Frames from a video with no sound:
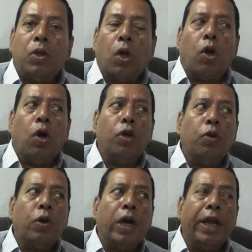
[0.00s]
তখন
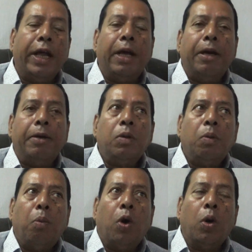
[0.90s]
ওখানে
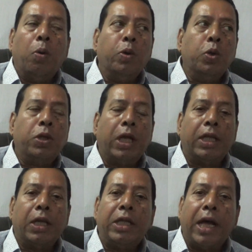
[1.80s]
বঙ্গবন্ধুর
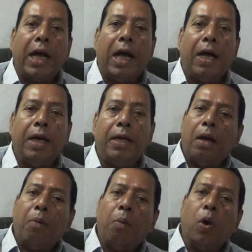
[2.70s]
সাথে দেখা
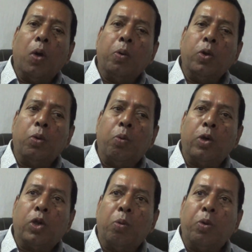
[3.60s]
বঙ্গবন্ধুর
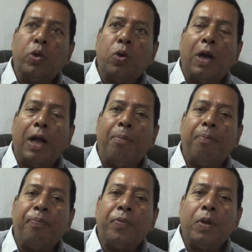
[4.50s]
বক্তব্য শুনলাম
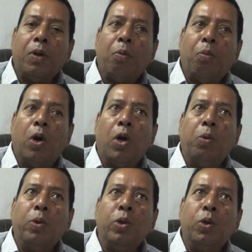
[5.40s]

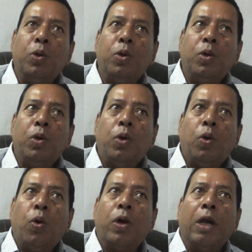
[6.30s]
বঙ্গবন্ধু
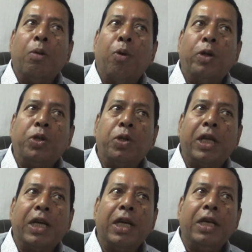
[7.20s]
ওখানে মঞ্চ
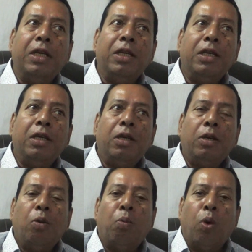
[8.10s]
থেকেই
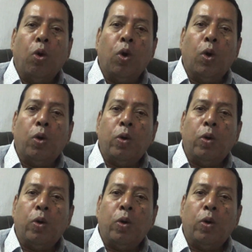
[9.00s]
বলল